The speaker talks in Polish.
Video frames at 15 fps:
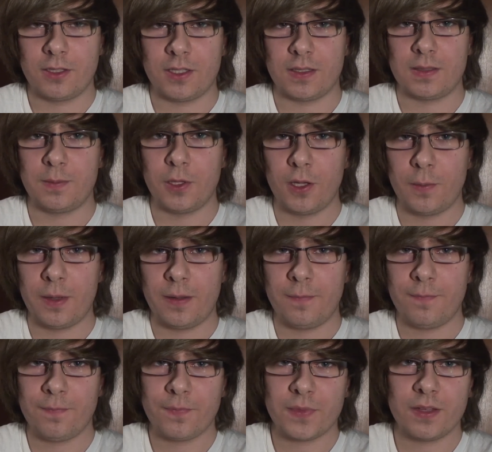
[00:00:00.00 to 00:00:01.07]
się spodoba
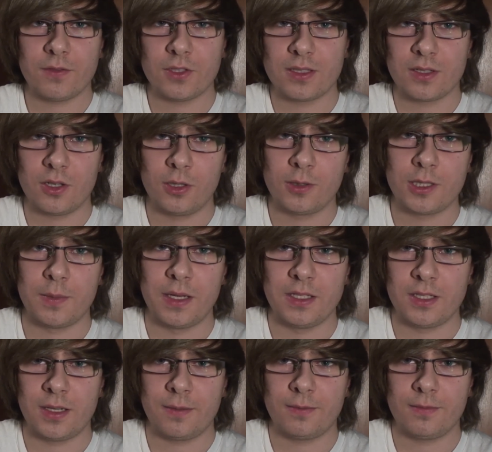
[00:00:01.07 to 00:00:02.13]
wszystko, co
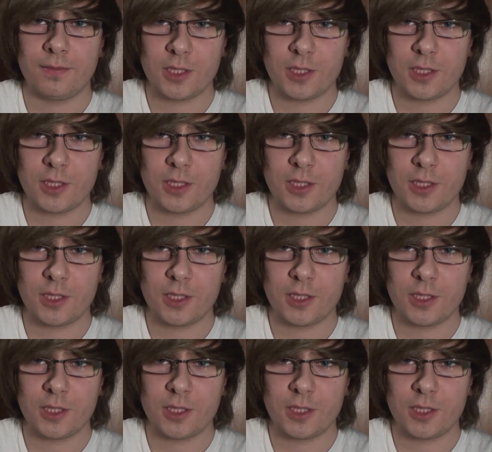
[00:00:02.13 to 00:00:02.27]
będzie.